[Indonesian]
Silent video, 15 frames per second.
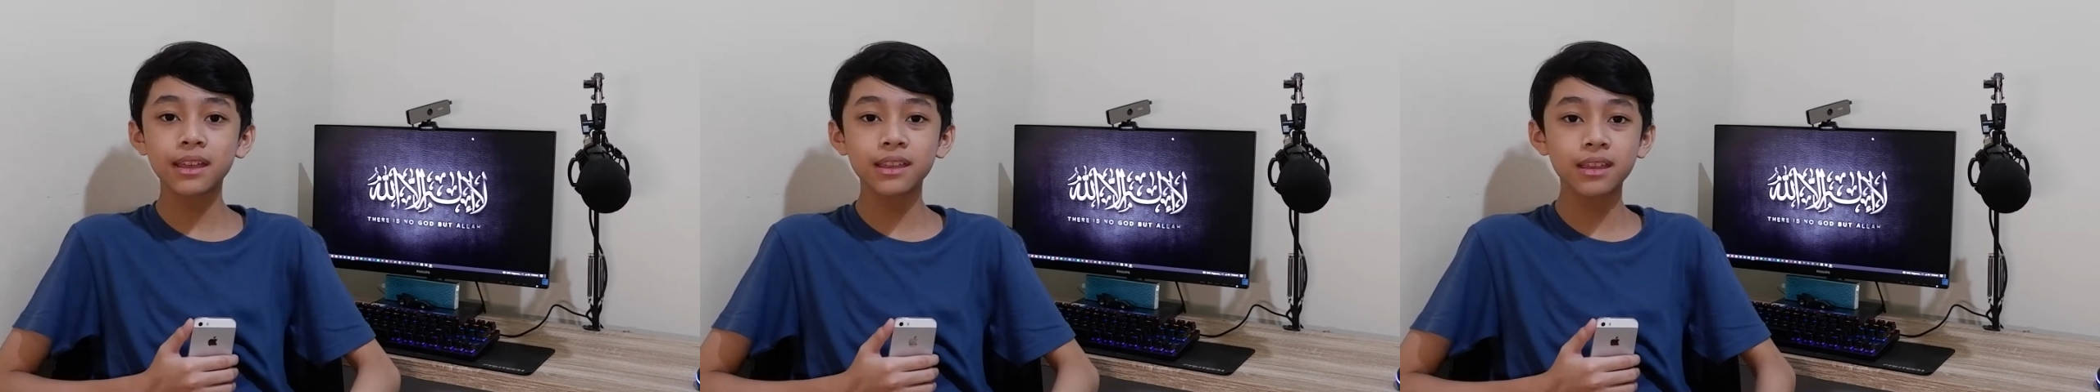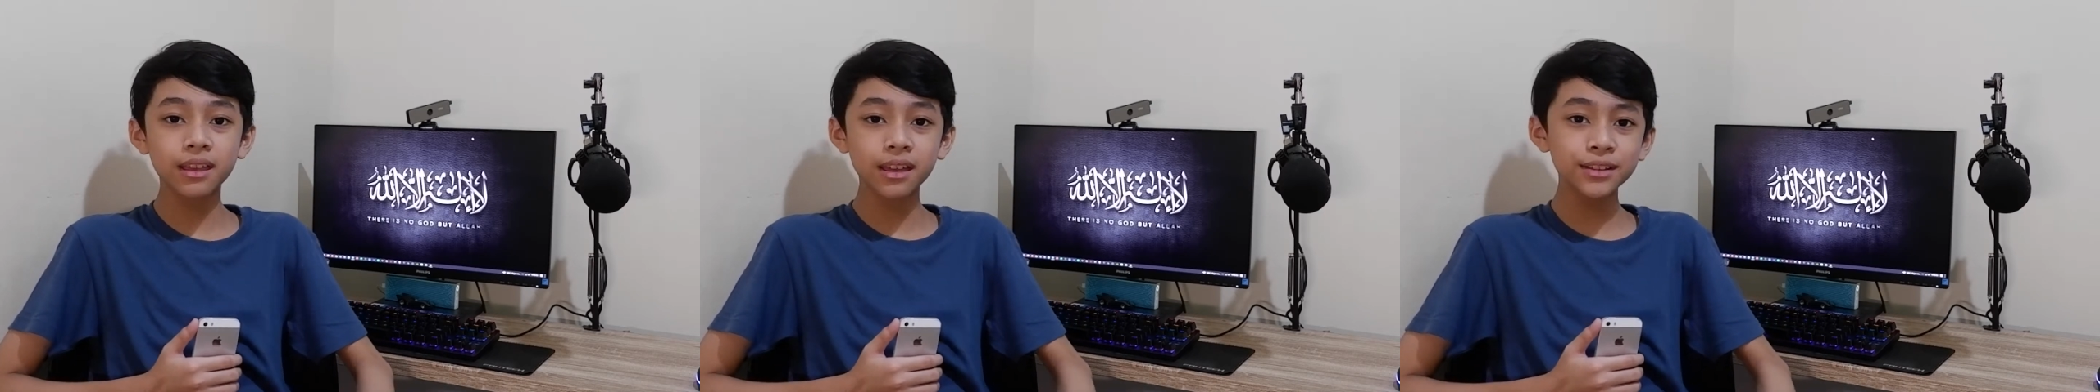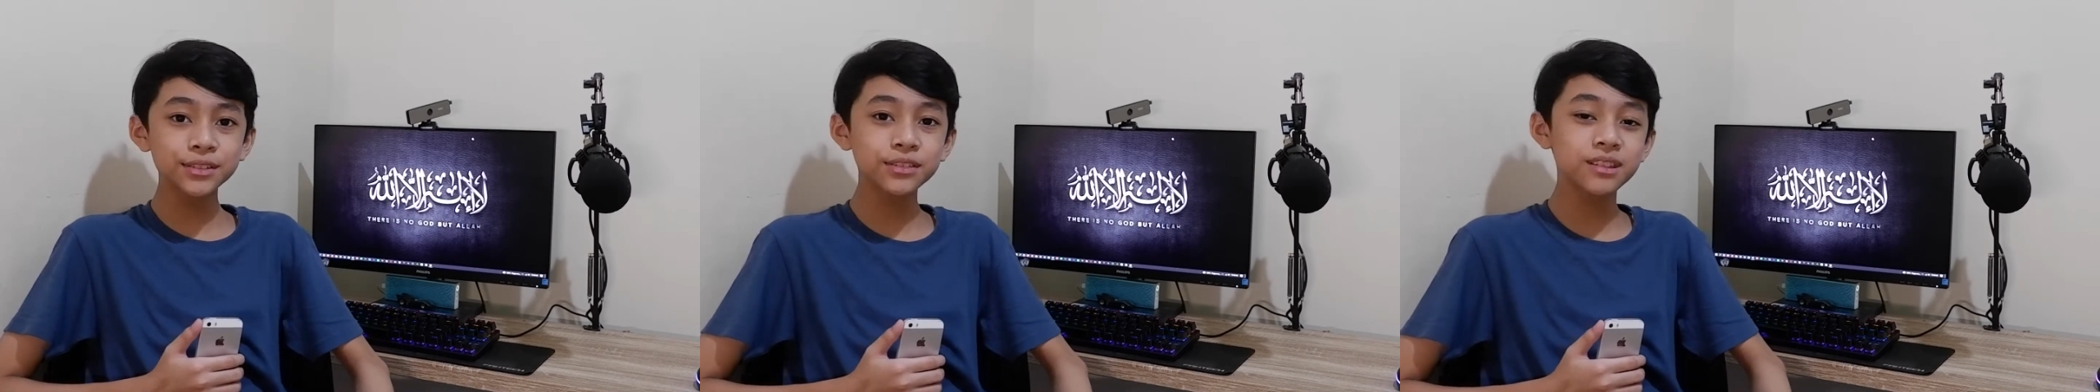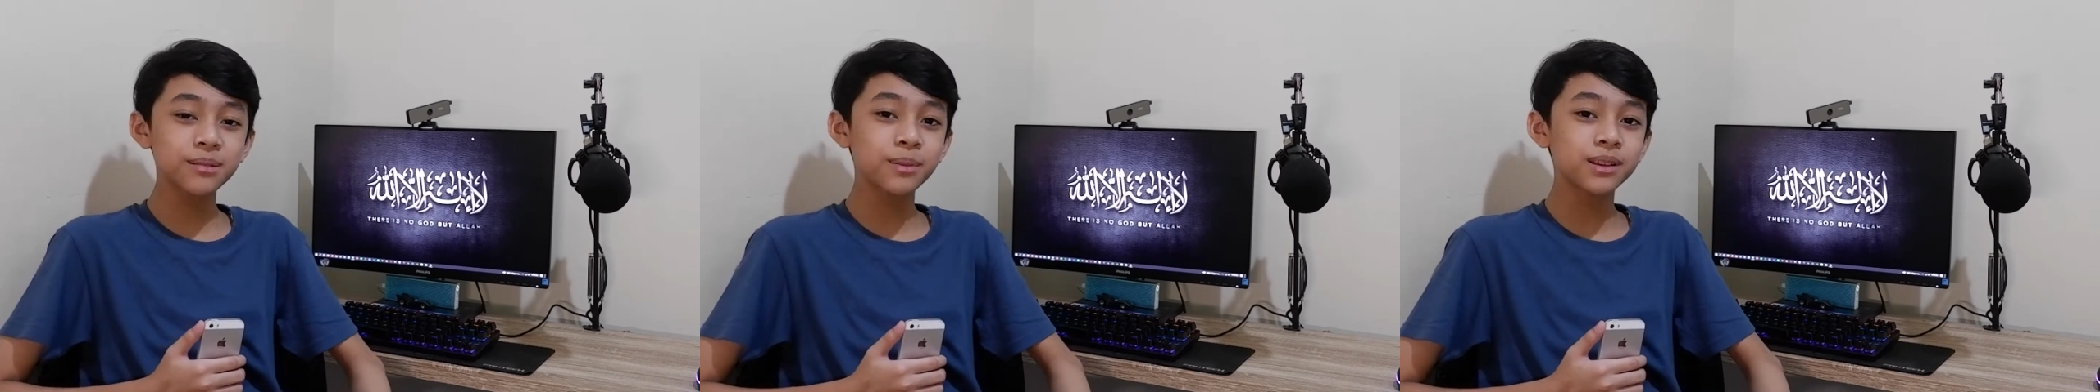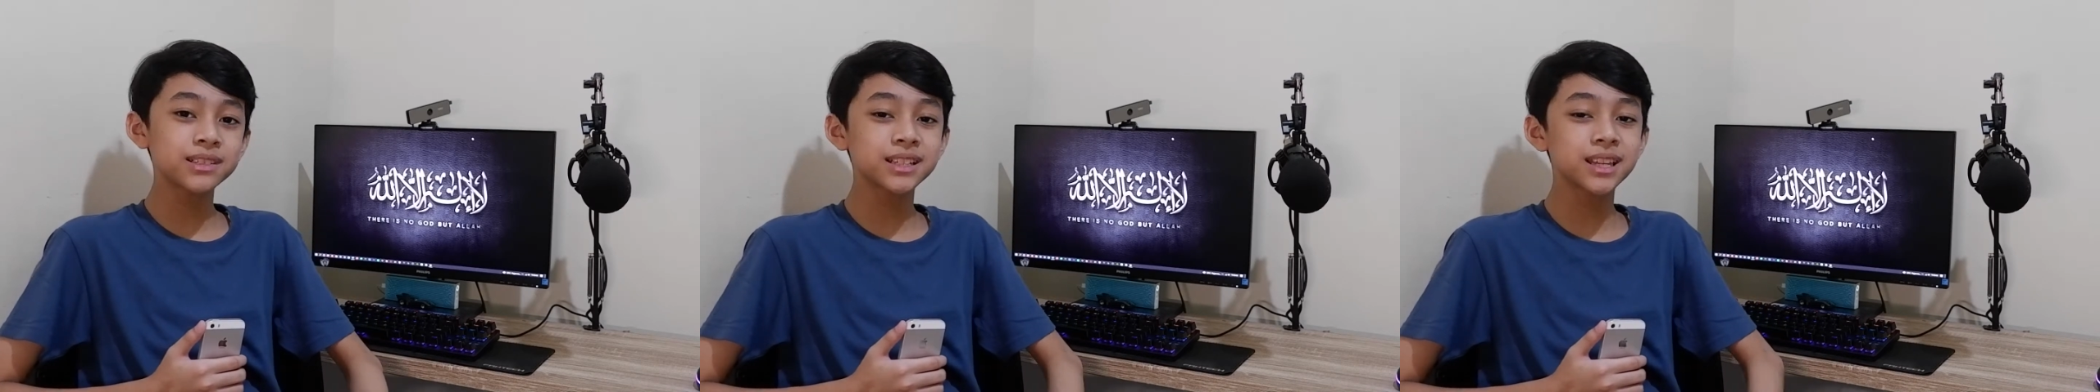Rexus
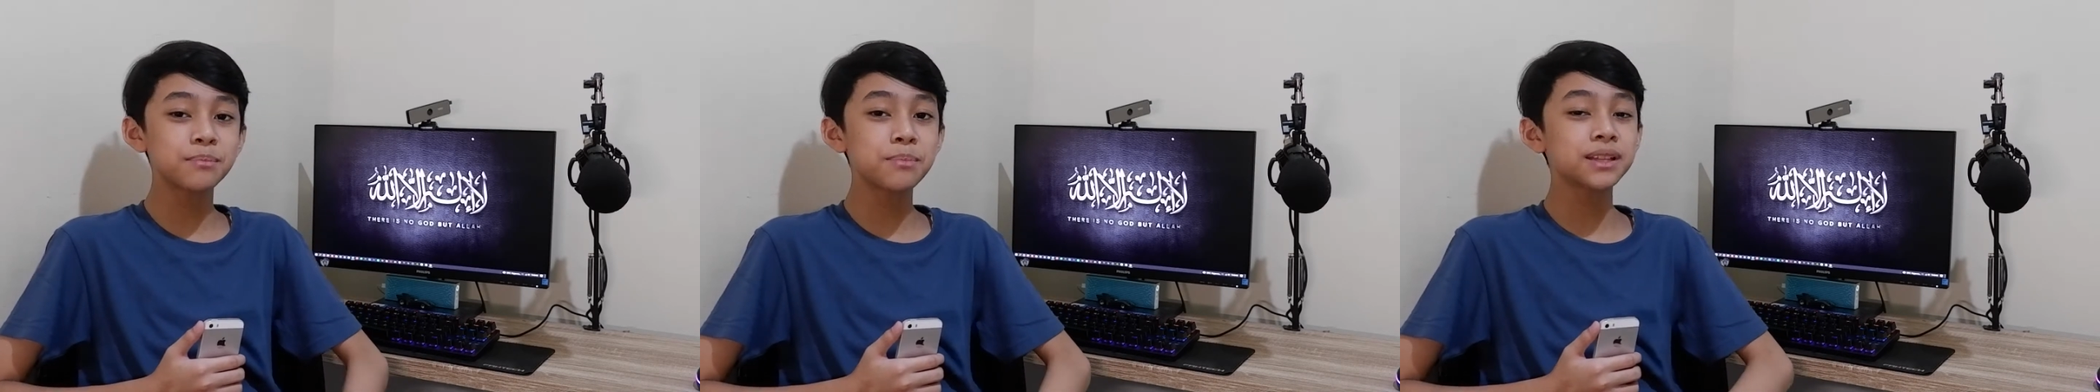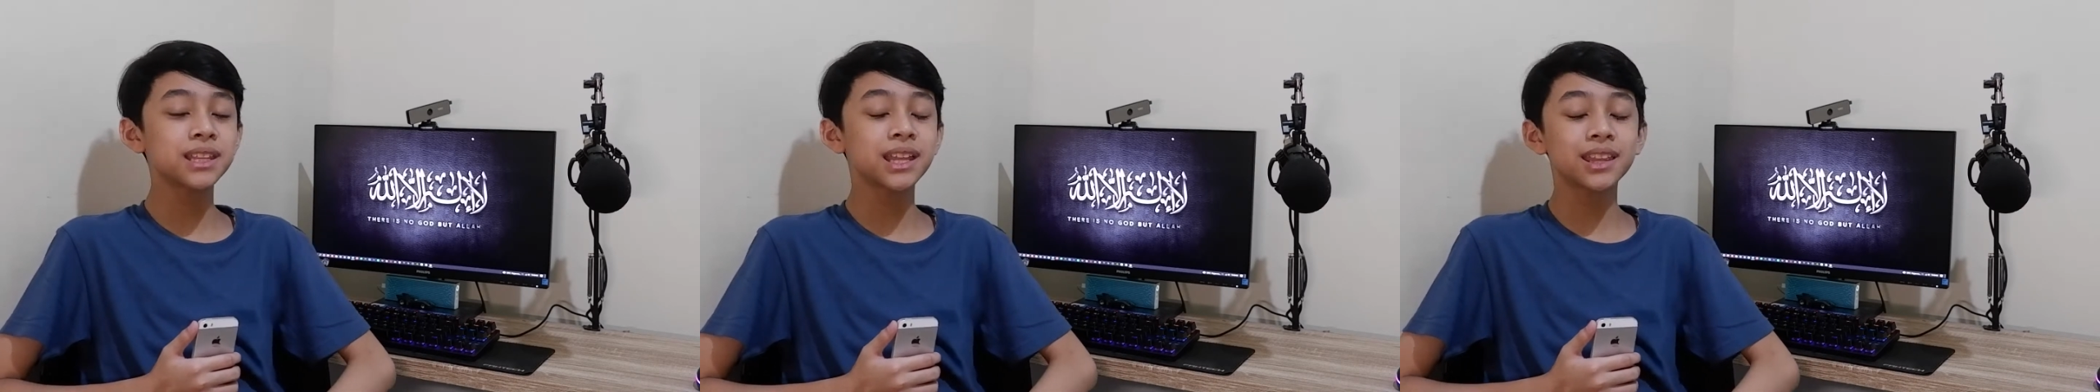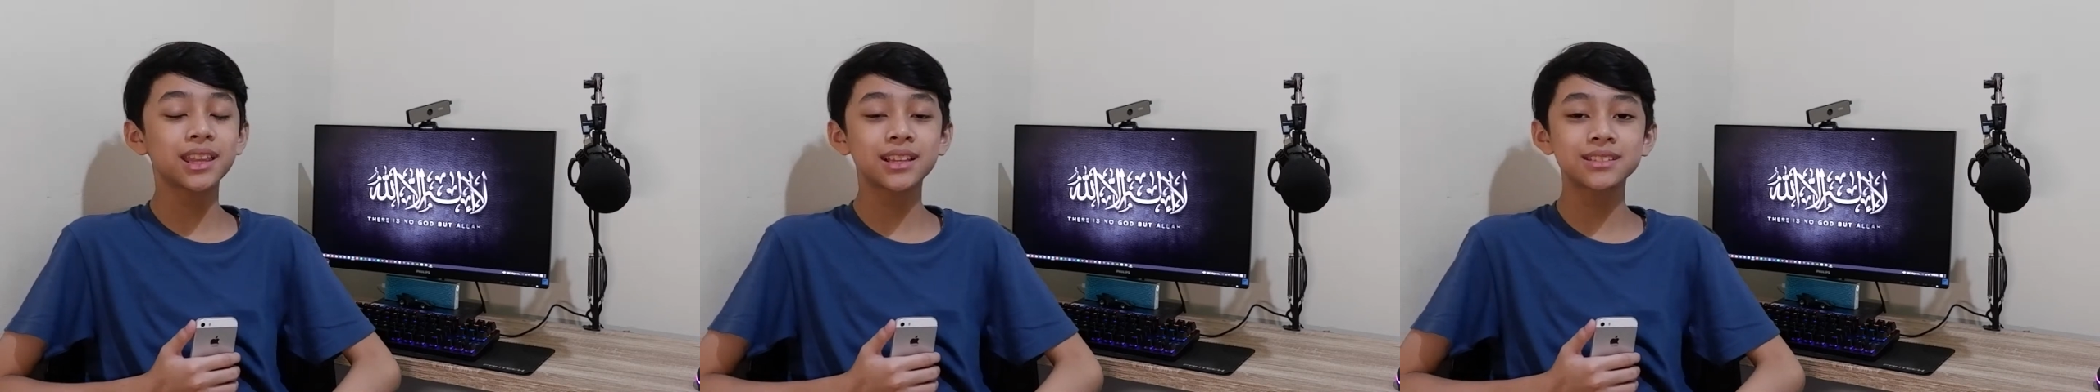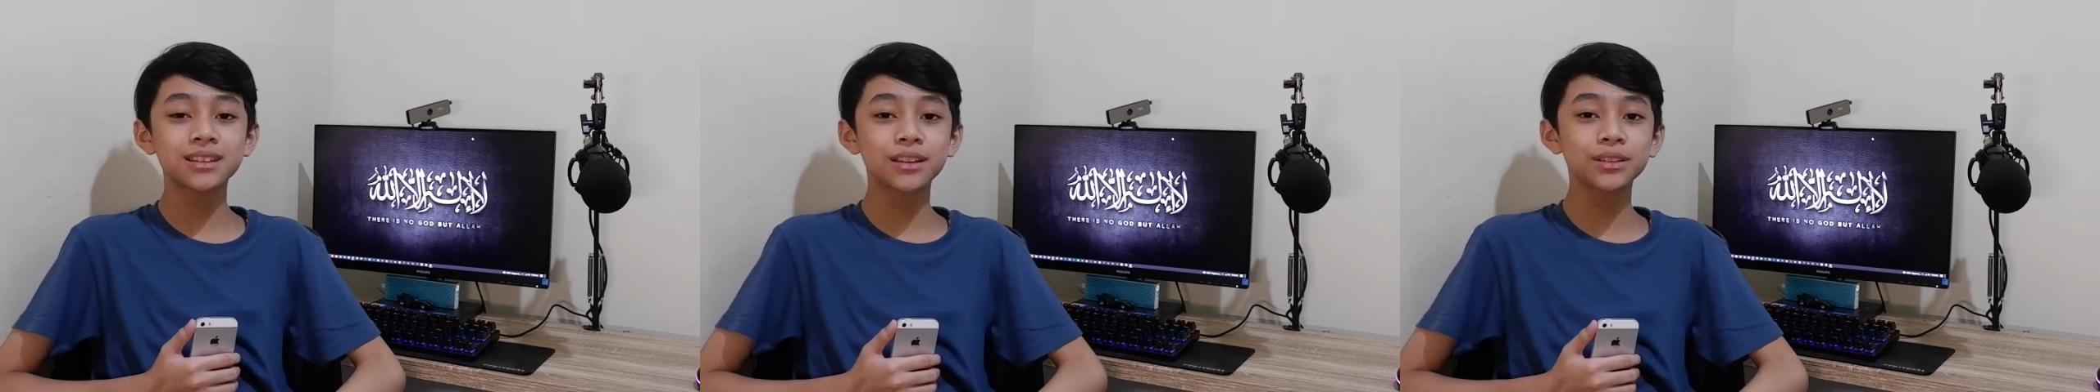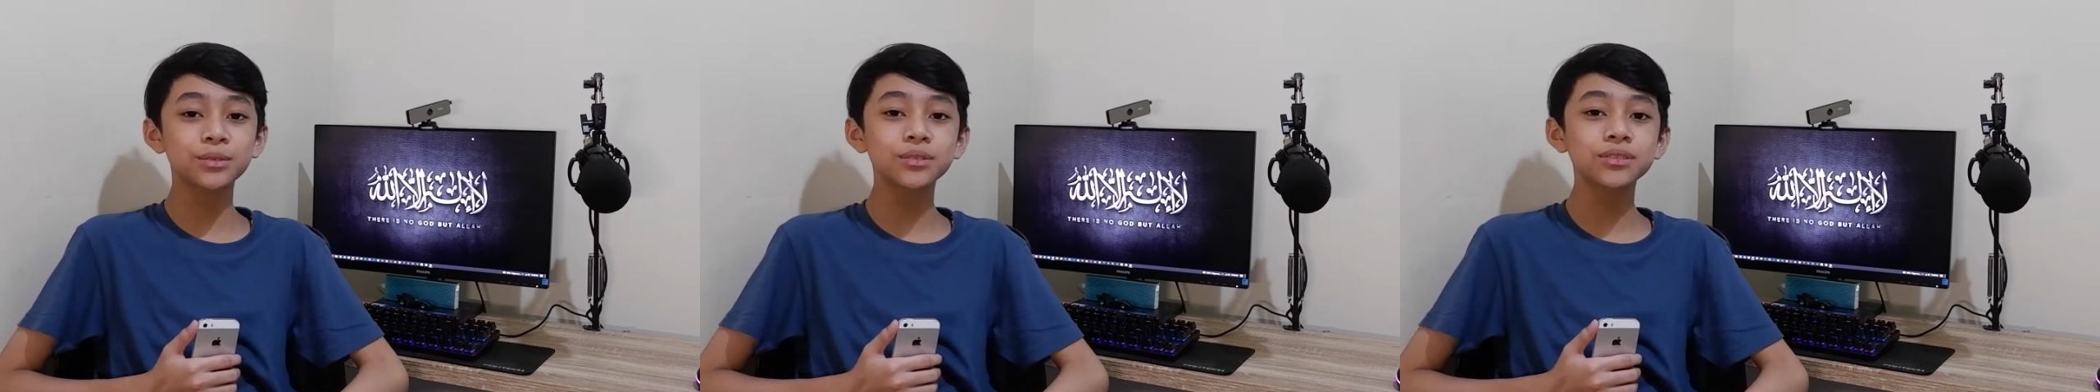MX 5.1
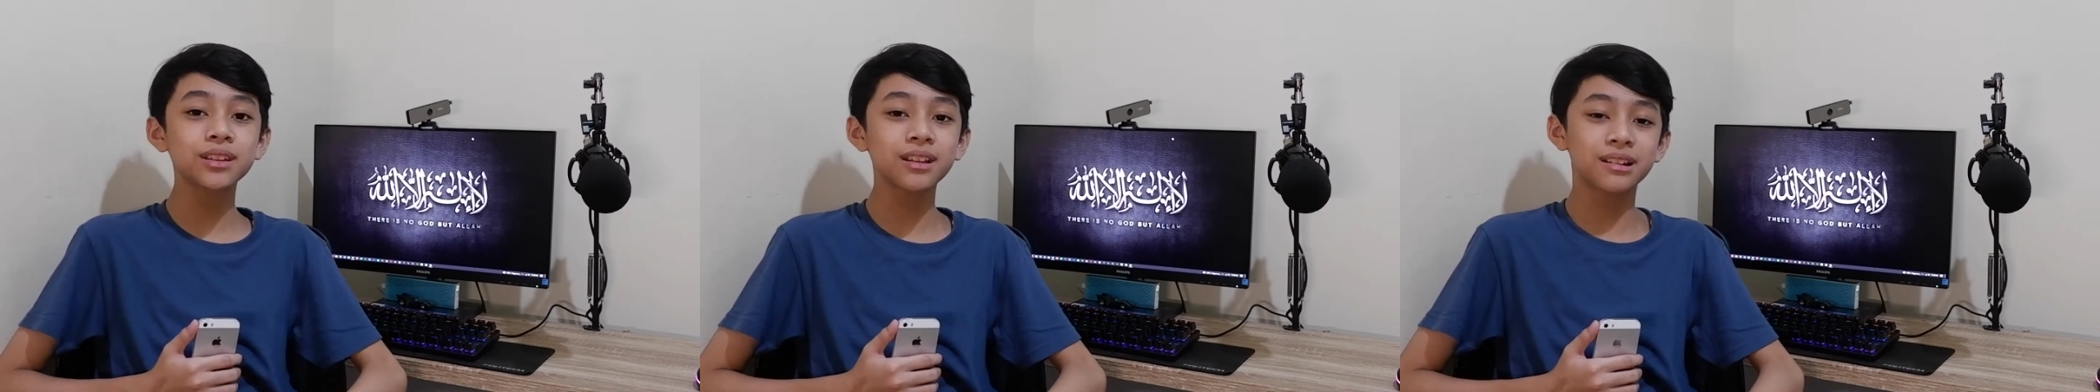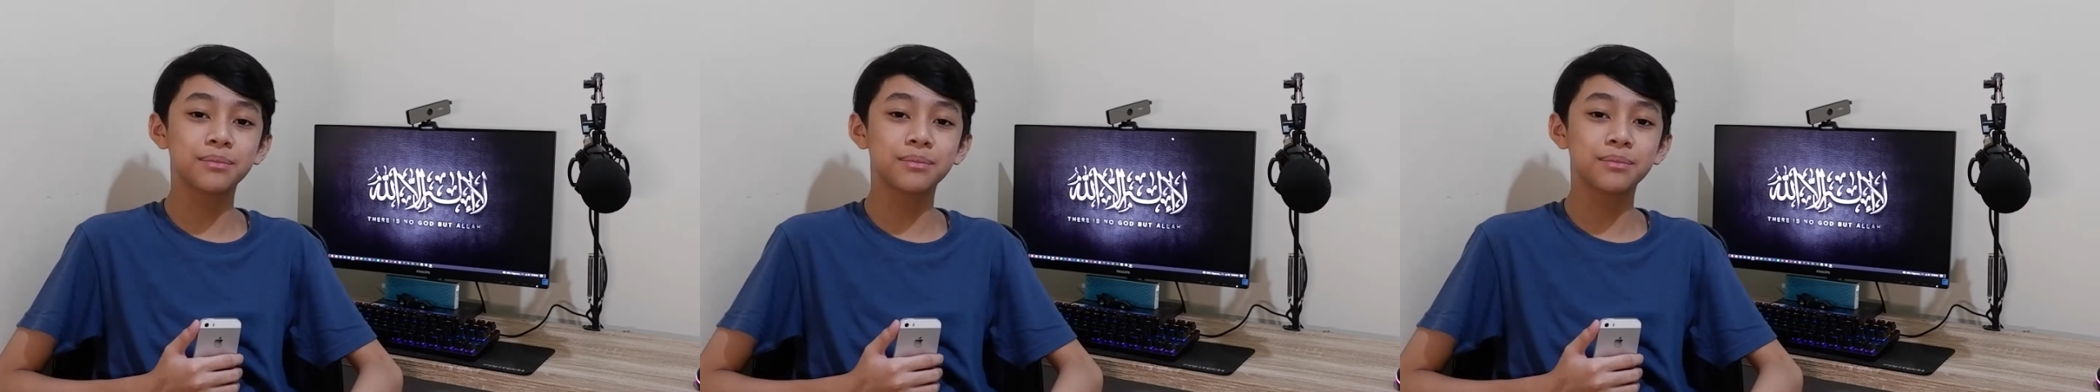terlebih